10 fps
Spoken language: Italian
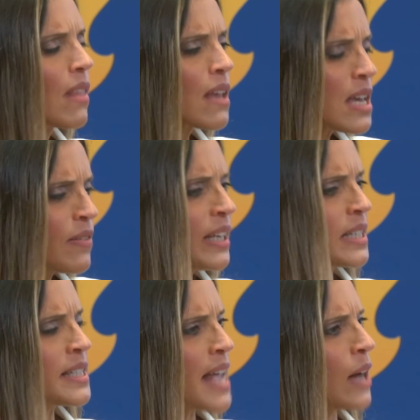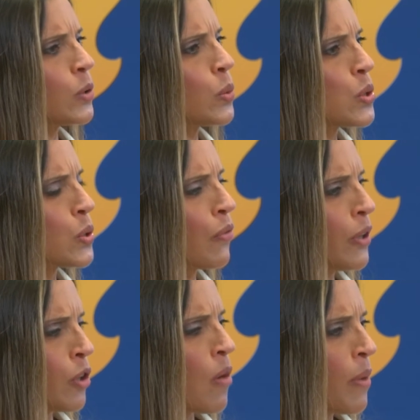evidenziato questo
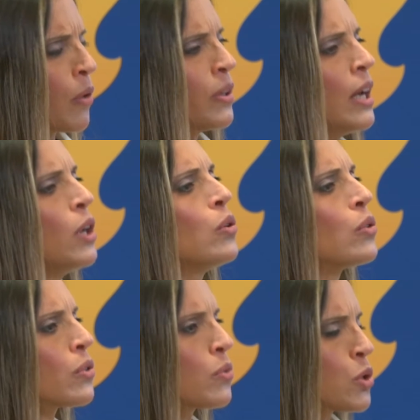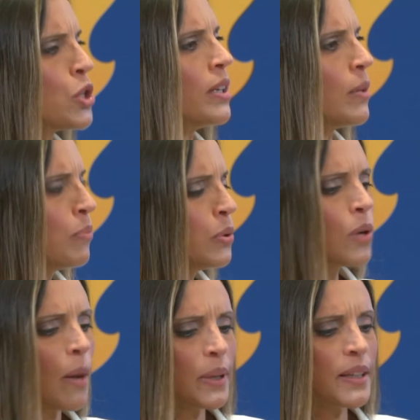fenomeno del non riuscire più
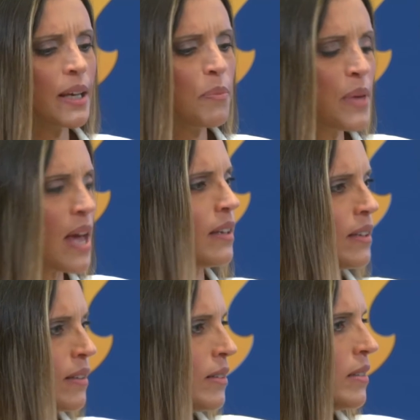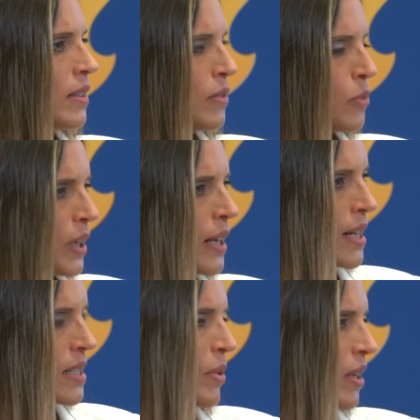a mettere piede eh, fuori
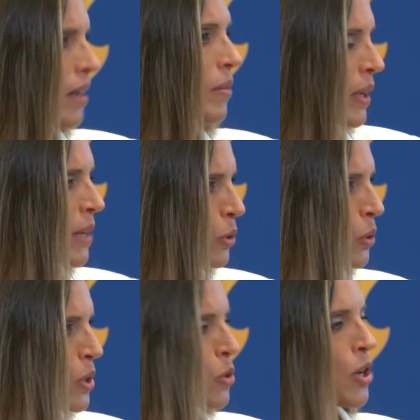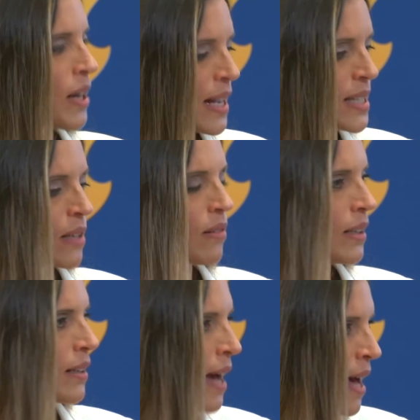casa, perché parliamo di questo, cioè restano
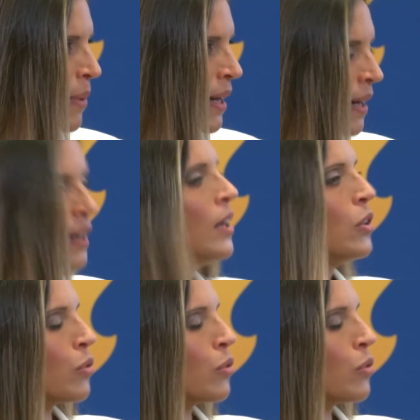in camera, non